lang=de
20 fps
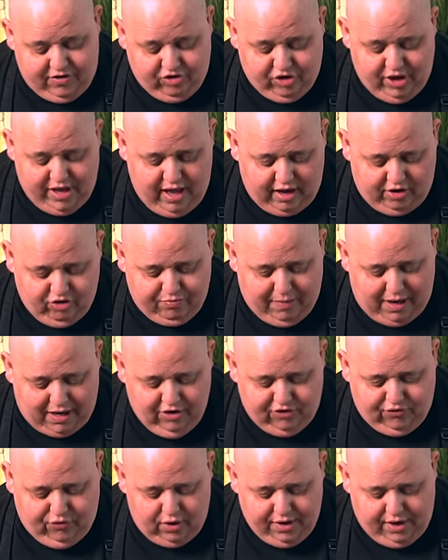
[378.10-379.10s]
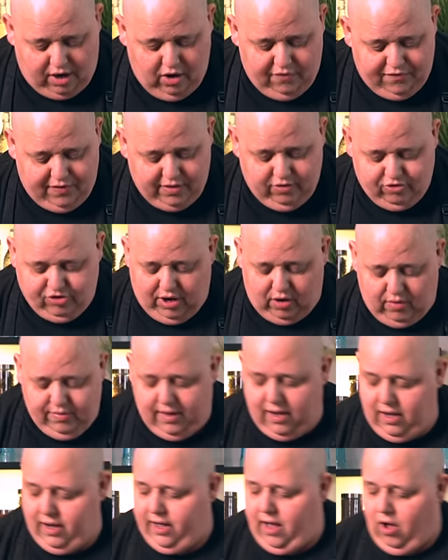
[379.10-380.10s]
stehe ja geschmacklich voll drauf, also
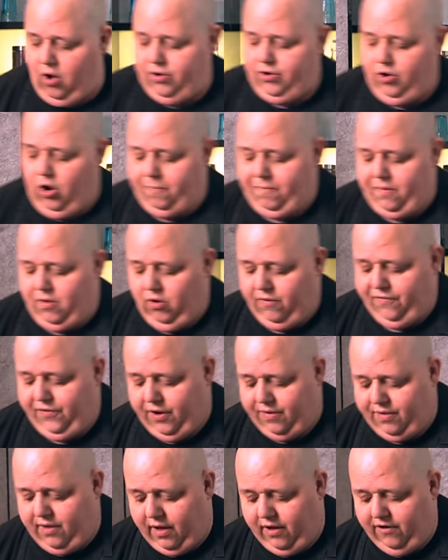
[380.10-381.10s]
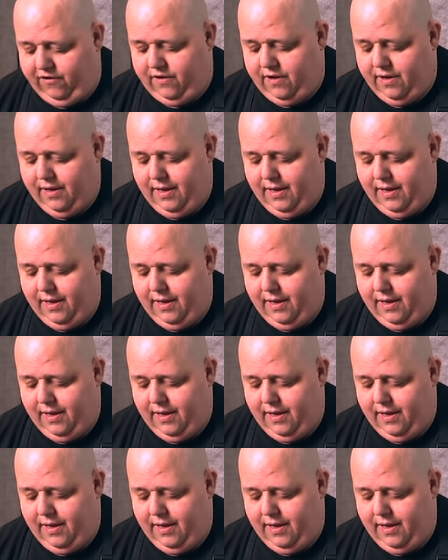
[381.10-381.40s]
Staudensellerie auch eine Option für das Gericht.